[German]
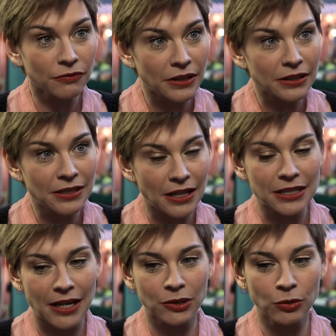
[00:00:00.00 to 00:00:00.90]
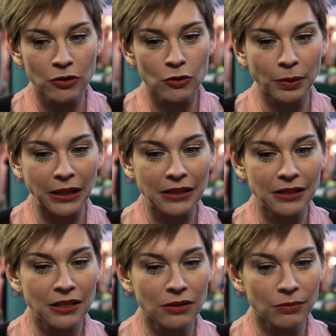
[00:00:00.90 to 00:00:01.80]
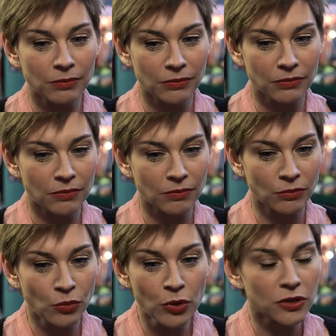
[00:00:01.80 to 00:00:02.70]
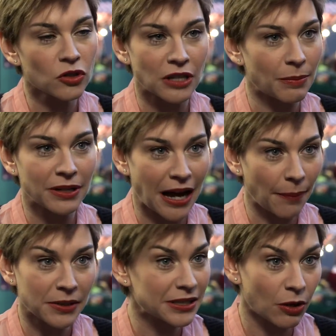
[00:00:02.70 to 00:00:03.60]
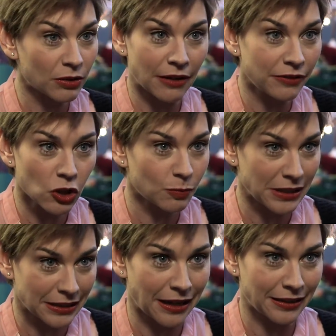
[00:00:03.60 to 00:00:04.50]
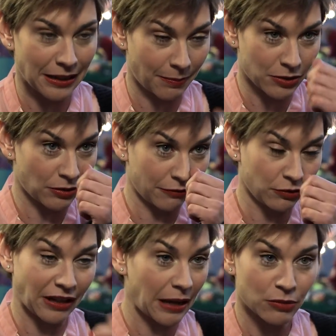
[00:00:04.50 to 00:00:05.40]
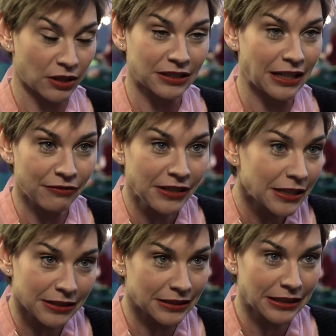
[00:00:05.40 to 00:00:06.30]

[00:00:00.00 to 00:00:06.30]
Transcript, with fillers: irgendwie in dieser Zeit durchzubringen, die mm, musisch sehr begabt ist, die auch Klavier spielen kann. Ich habe also dafür drei Monate Klavier